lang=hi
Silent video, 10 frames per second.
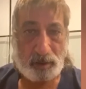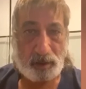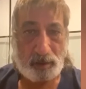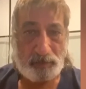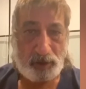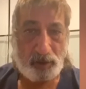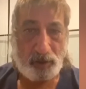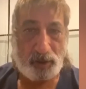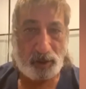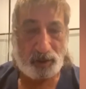अमीर
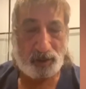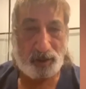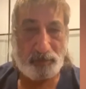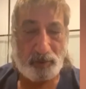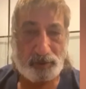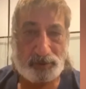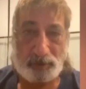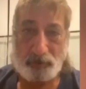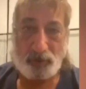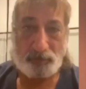हो या गरीब हो
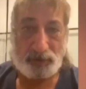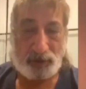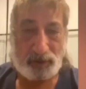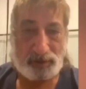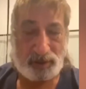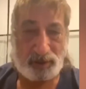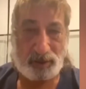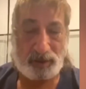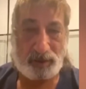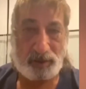सबको अपने घर
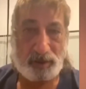जाना है